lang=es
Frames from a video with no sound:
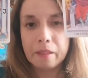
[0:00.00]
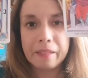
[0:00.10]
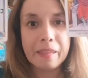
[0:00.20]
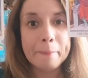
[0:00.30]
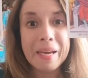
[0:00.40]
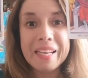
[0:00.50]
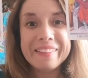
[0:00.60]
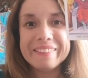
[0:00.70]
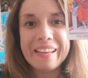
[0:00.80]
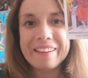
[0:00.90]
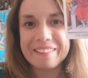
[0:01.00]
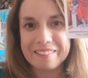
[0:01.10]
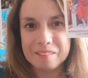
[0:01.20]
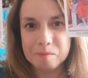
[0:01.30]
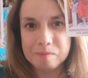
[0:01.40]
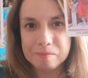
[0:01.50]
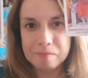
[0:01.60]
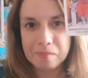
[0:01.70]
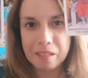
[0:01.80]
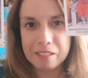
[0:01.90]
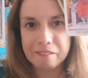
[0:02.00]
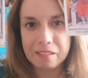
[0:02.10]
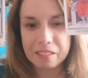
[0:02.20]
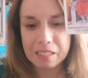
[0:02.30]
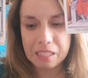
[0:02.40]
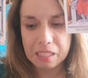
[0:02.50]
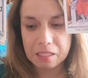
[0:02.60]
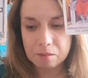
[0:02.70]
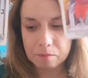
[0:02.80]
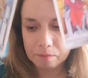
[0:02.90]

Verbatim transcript: y de malestar a nivel general.